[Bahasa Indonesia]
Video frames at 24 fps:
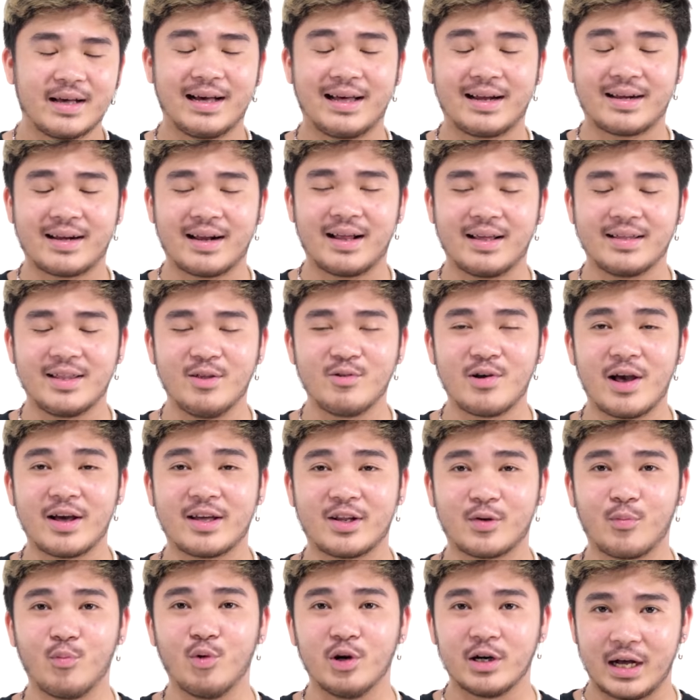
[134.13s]
karena ini udah
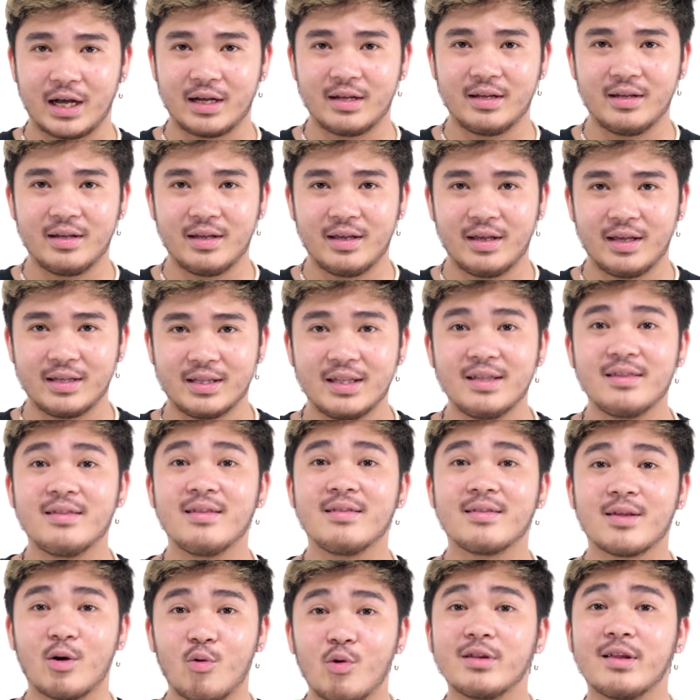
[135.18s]
kerbuan ini
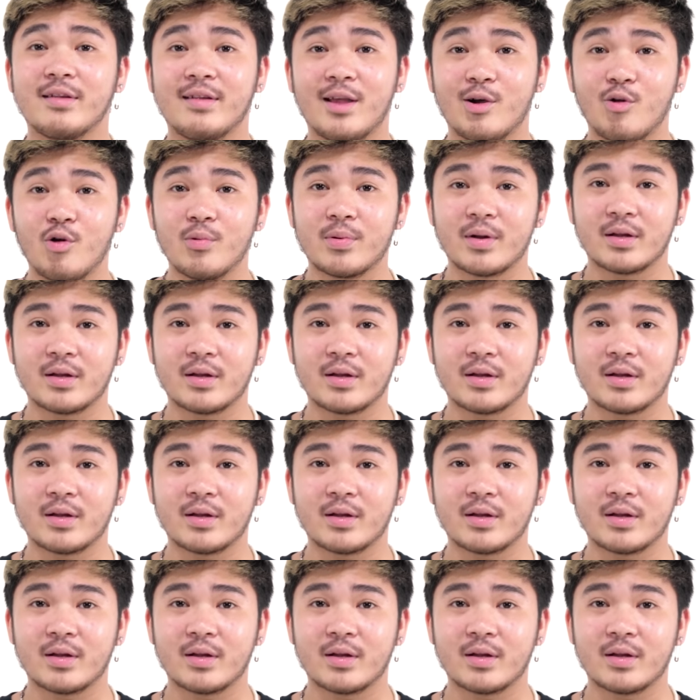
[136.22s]
sisa uang jajan gue